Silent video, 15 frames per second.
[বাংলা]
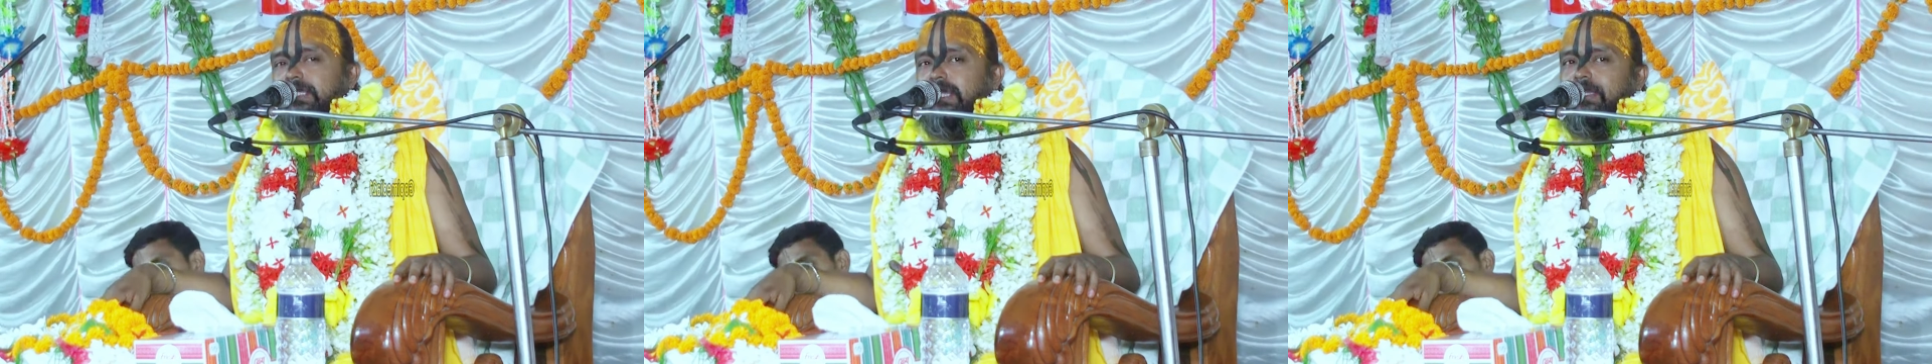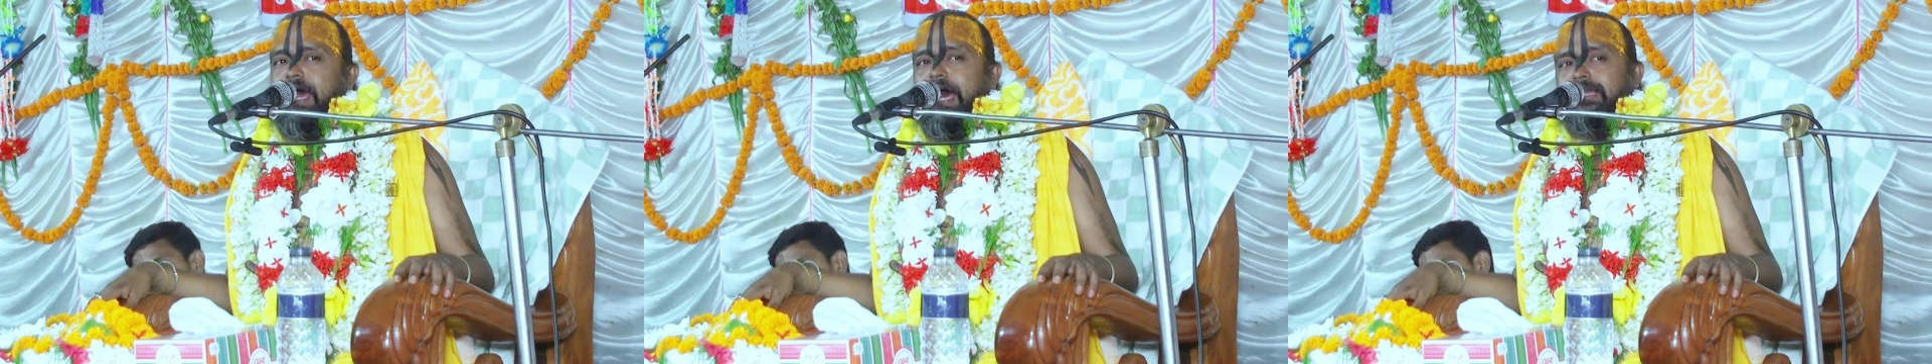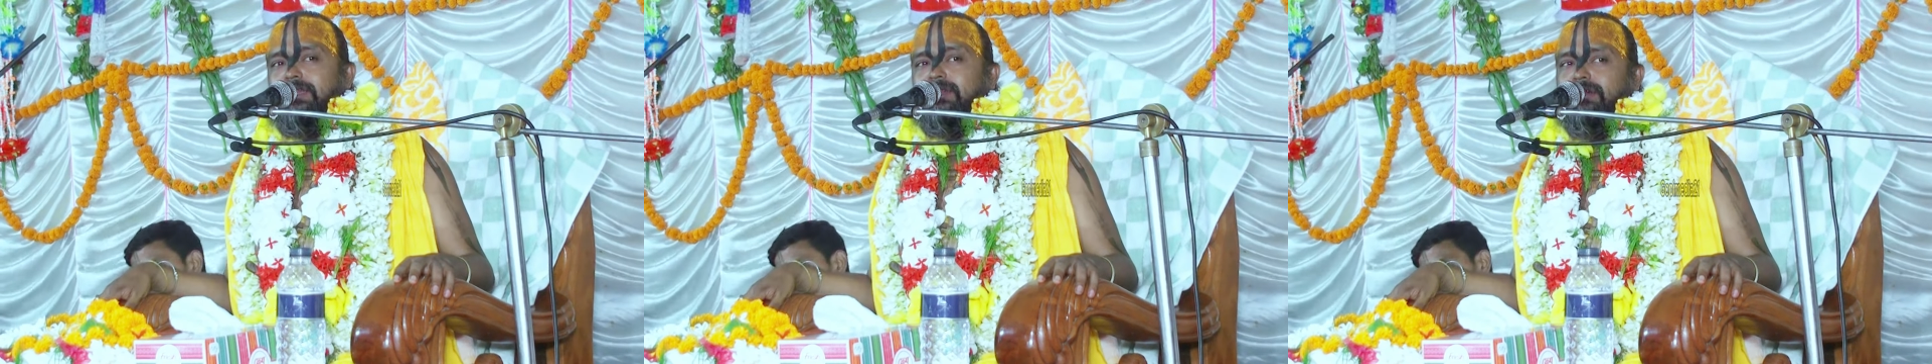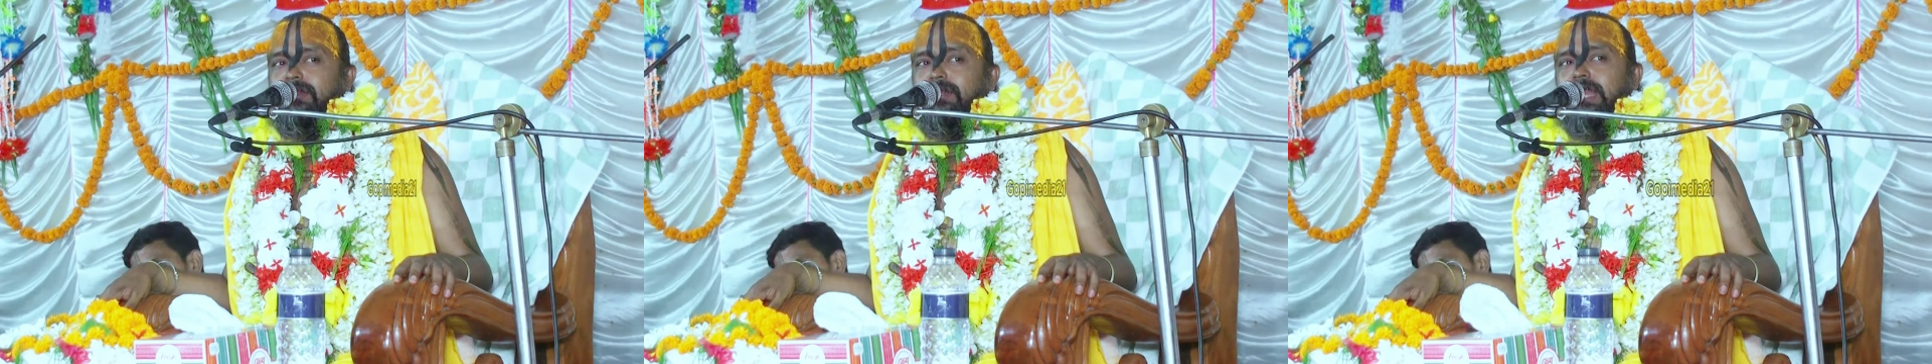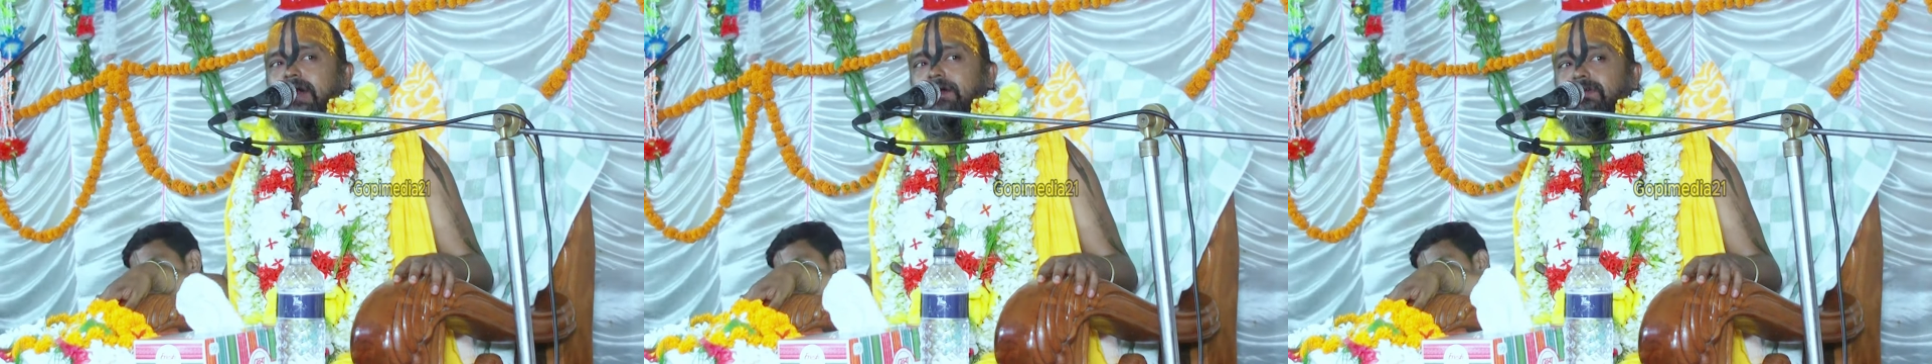সাইডে হাত
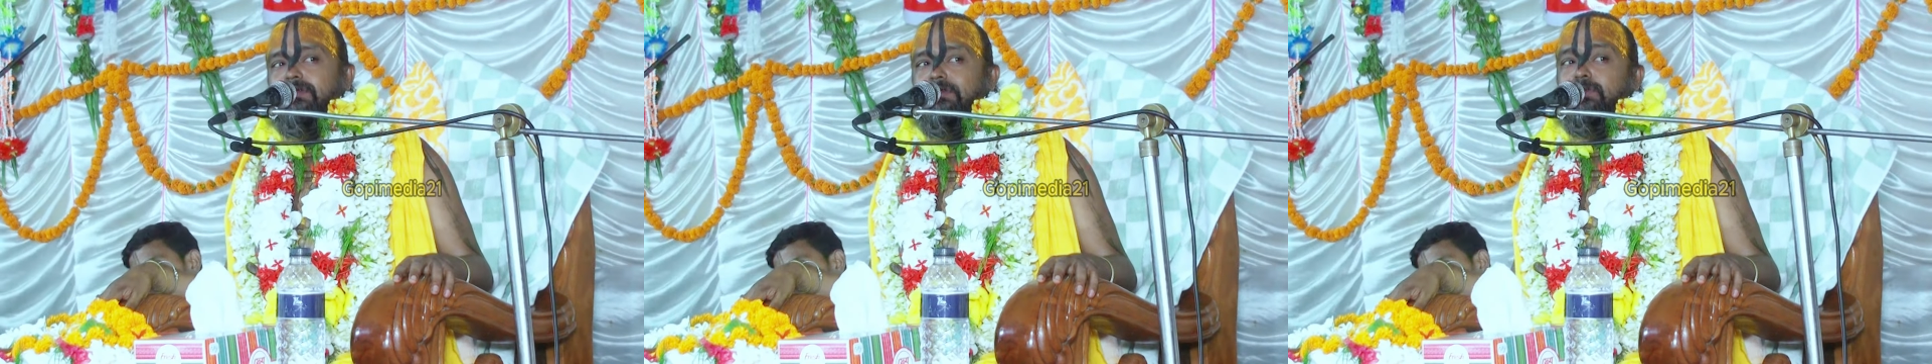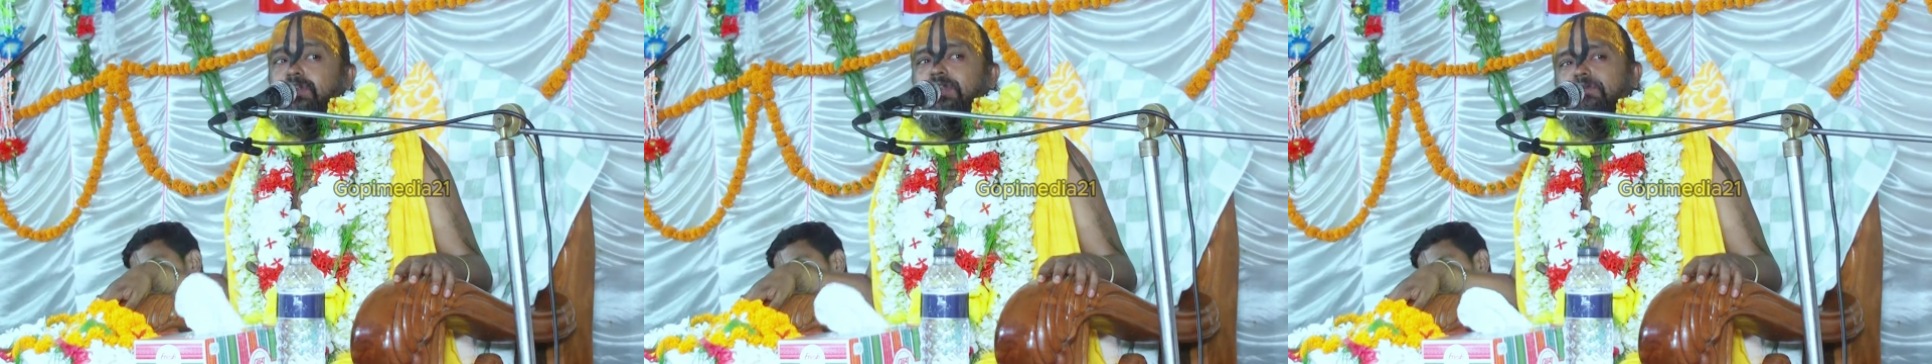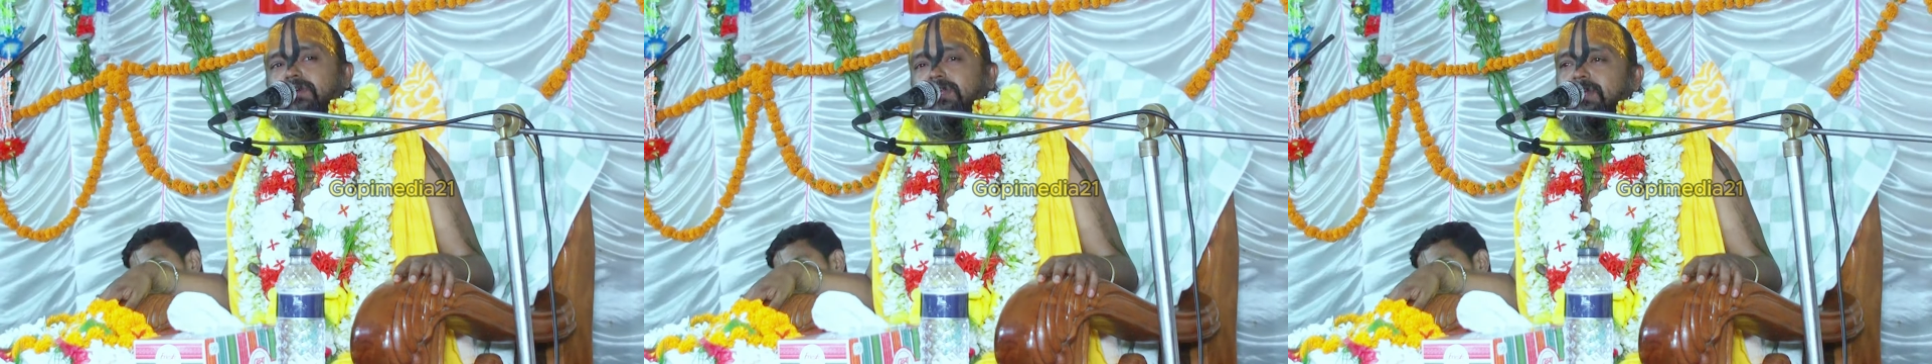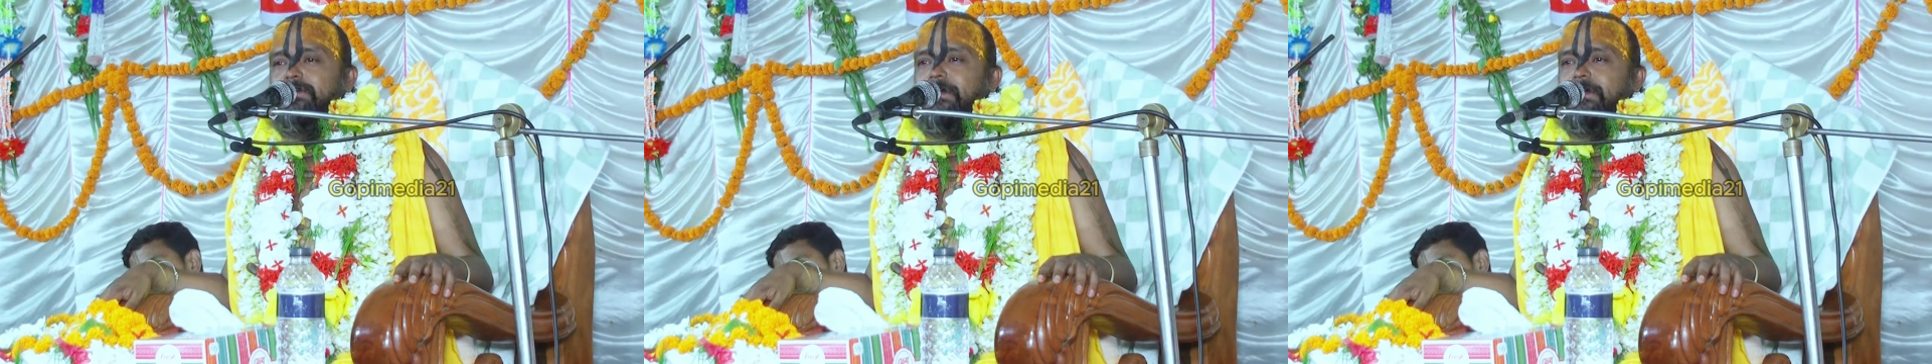তোলে না ওগো মনে মনে